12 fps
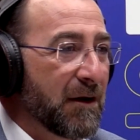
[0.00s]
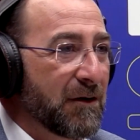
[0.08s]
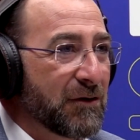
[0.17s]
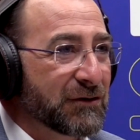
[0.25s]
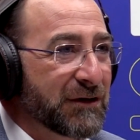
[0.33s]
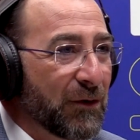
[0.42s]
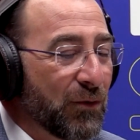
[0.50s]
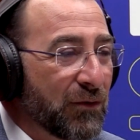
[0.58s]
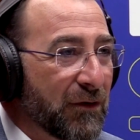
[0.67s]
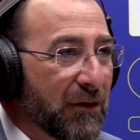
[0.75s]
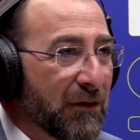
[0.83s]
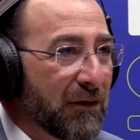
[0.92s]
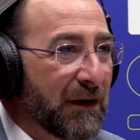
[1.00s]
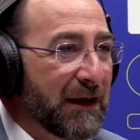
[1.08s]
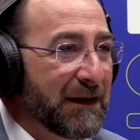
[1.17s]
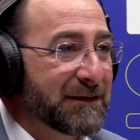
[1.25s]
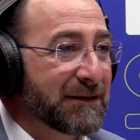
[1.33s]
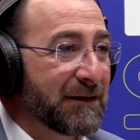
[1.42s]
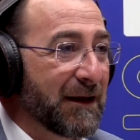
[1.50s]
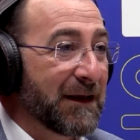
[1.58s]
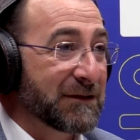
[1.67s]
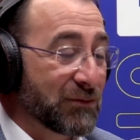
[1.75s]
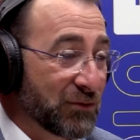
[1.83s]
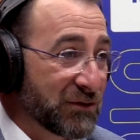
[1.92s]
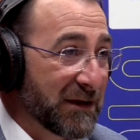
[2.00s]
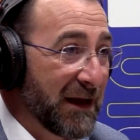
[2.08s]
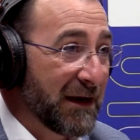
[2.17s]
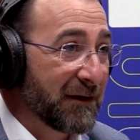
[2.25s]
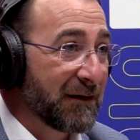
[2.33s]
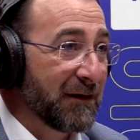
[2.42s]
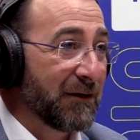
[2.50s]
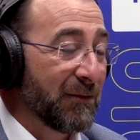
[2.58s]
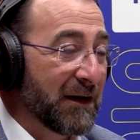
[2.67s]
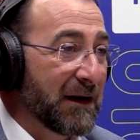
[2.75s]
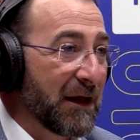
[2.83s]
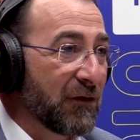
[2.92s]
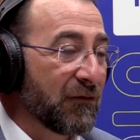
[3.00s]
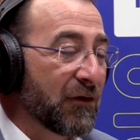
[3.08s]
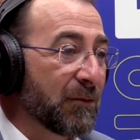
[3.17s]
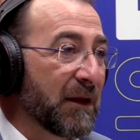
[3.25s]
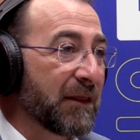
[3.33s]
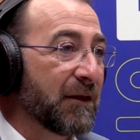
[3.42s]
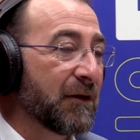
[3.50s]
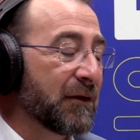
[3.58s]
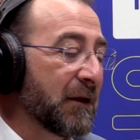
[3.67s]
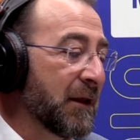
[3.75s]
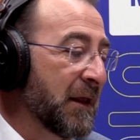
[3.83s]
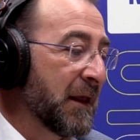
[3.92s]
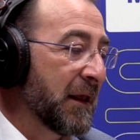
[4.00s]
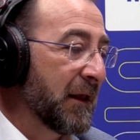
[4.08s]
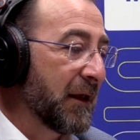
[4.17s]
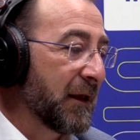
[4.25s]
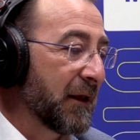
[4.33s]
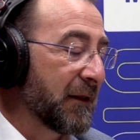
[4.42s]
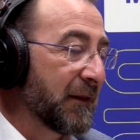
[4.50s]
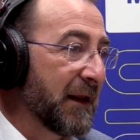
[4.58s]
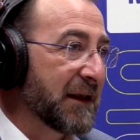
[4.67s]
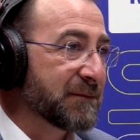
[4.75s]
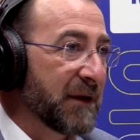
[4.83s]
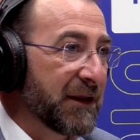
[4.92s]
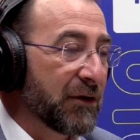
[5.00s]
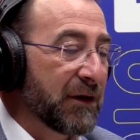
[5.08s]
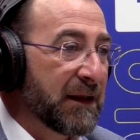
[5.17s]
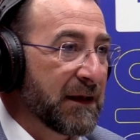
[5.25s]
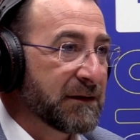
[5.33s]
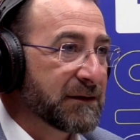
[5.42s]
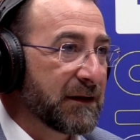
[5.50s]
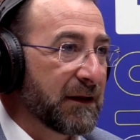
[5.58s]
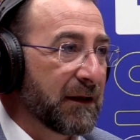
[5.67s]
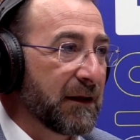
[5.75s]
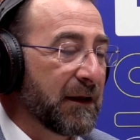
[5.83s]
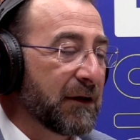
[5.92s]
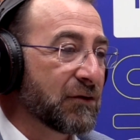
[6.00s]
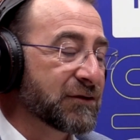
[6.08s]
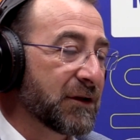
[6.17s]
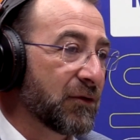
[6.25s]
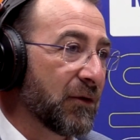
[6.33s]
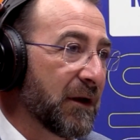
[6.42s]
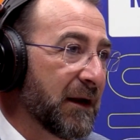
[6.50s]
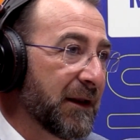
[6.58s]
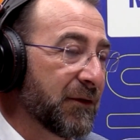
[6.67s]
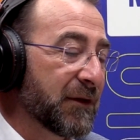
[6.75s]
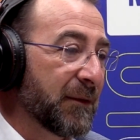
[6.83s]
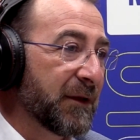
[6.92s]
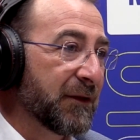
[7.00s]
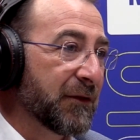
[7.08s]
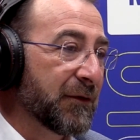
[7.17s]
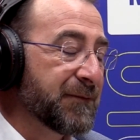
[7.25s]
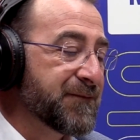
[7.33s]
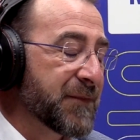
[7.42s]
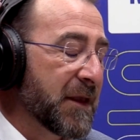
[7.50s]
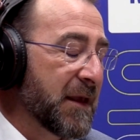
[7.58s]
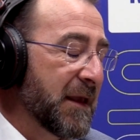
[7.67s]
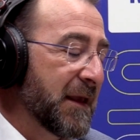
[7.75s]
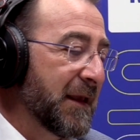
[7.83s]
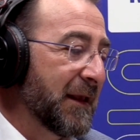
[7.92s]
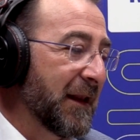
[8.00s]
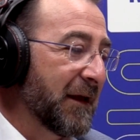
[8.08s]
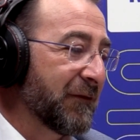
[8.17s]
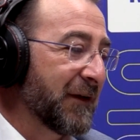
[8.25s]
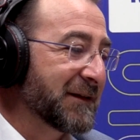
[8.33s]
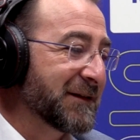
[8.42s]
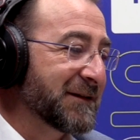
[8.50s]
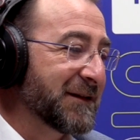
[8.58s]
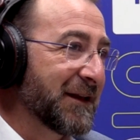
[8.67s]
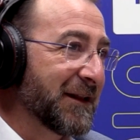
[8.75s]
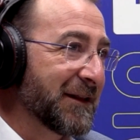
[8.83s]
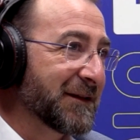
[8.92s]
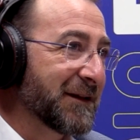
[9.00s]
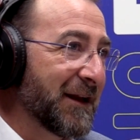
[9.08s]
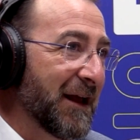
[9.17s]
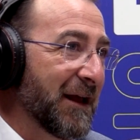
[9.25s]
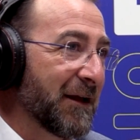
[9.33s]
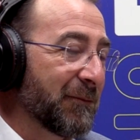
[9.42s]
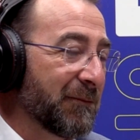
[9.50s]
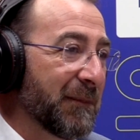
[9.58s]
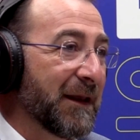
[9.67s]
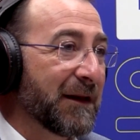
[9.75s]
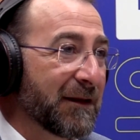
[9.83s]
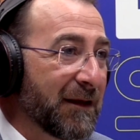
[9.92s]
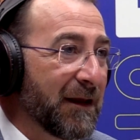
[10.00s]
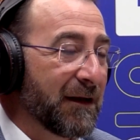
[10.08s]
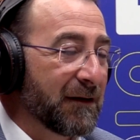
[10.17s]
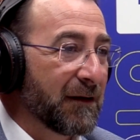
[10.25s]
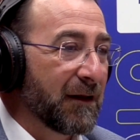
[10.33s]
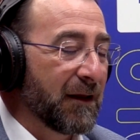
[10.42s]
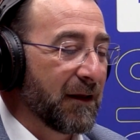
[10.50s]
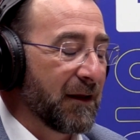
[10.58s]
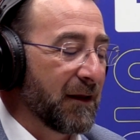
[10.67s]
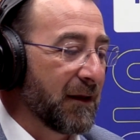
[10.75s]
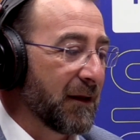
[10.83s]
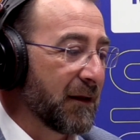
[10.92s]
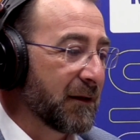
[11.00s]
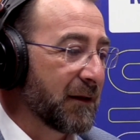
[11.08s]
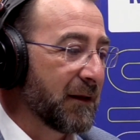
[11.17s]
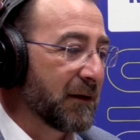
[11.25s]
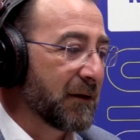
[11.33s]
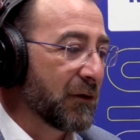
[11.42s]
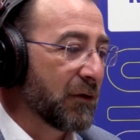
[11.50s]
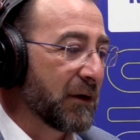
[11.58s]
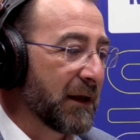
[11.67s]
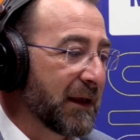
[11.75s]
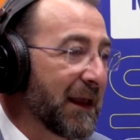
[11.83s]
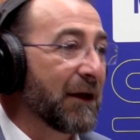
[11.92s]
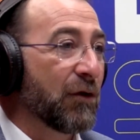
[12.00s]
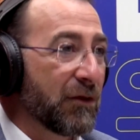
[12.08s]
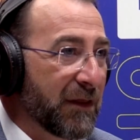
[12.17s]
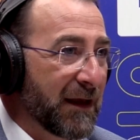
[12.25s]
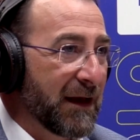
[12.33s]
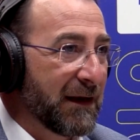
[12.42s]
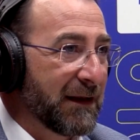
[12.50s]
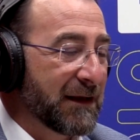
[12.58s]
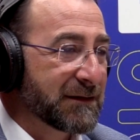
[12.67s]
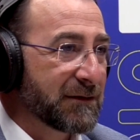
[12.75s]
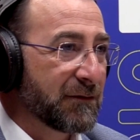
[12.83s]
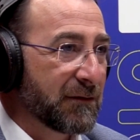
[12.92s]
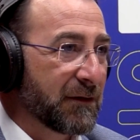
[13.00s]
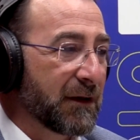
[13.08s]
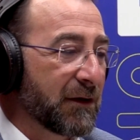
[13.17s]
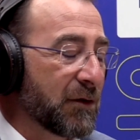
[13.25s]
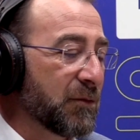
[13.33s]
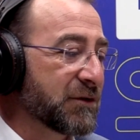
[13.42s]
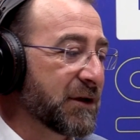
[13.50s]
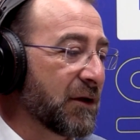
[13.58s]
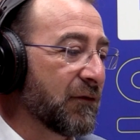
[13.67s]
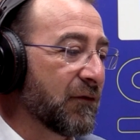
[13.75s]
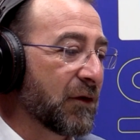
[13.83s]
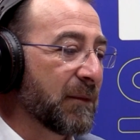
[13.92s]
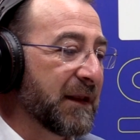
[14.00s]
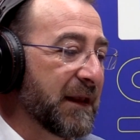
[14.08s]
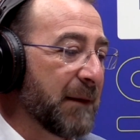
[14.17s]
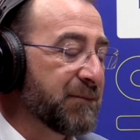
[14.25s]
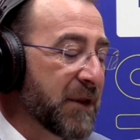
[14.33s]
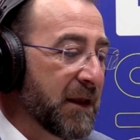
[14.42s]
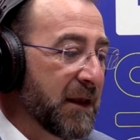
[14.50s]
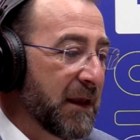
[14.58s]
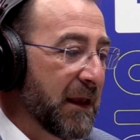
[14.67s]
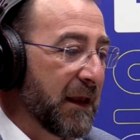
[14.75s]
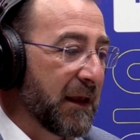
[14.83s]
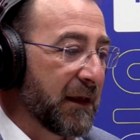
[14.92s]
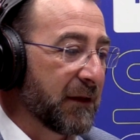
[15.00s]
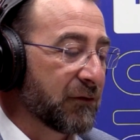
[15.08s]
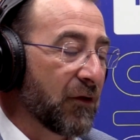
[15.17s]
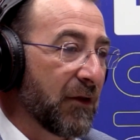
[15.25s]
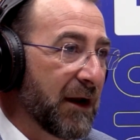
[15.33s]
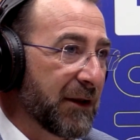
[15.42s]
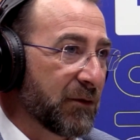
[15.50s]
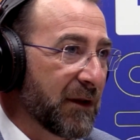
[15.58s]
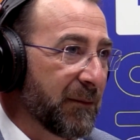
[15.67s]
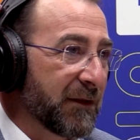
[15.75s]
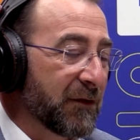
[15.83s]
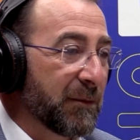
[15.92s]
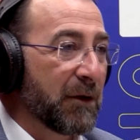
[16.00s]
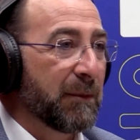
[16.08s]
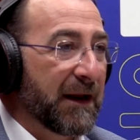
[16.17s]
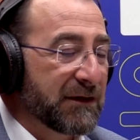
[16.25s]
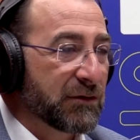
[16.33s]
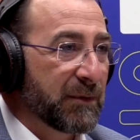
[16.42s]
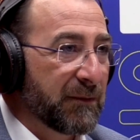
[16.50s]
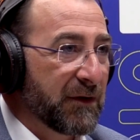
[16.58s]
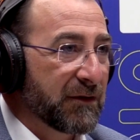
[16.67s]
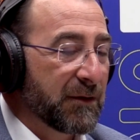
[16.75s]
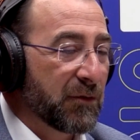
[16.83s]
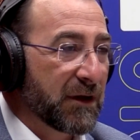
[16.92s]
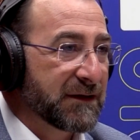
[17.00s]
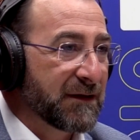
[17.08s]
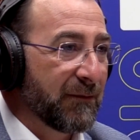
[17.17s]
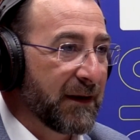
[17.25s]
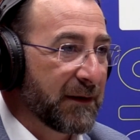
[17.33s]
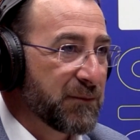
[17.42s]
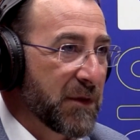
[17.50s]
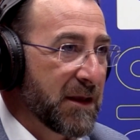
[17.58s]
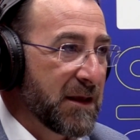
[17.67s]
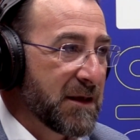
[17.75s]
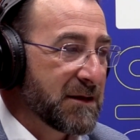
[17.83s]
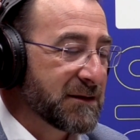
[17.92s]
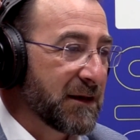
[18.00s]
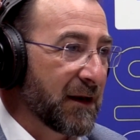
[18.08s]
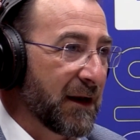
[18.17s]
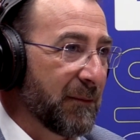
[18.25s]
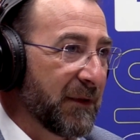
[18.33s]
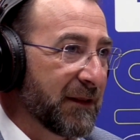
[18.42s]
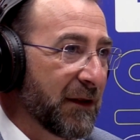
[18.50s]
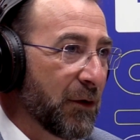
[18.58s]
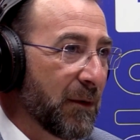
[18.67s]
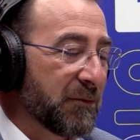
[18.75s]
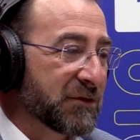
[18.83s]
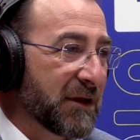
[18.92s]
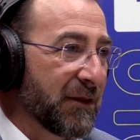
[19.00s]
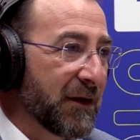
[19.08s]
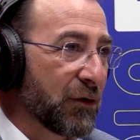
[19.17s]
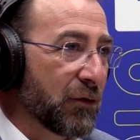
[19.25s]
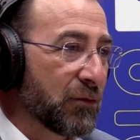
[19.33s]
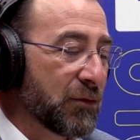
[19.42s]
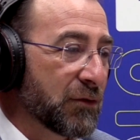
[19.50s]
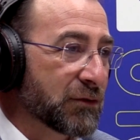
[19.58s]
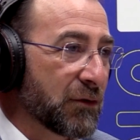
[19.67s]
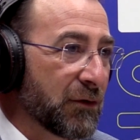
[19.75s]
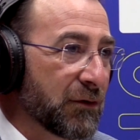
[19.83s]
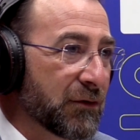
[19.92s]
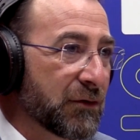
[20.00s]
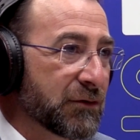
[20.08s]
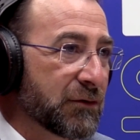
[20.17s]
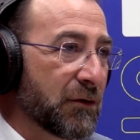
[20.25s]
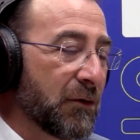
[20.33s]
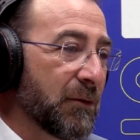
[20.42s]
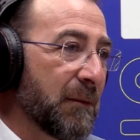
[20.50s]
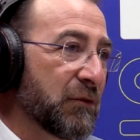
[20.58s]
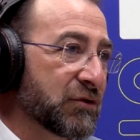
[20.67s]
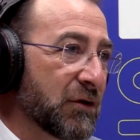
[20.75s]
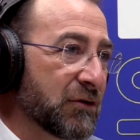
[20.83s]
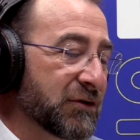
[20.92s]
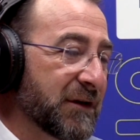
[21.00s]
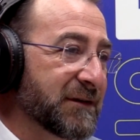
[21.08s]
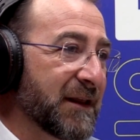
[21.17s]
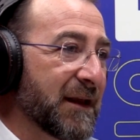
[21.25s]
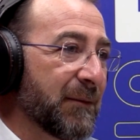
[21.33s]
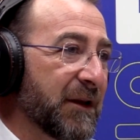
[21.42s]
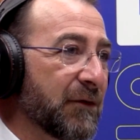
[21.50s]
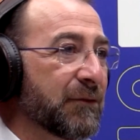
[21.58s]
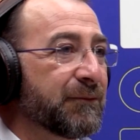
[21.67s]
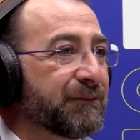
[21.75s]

Lo segundo es escuchar y ver la conformación eh, de las mayorías y constituir el ayuntamiento y la fase siguiente será ver quién, eh, quién coge qué concejalías y cómo se conforma ya eh, todo el ayuntamiento. Pero para eso primero tenemos que saber si realmente lo vamos a hacer con unos, con otros o vamos solos en este camino.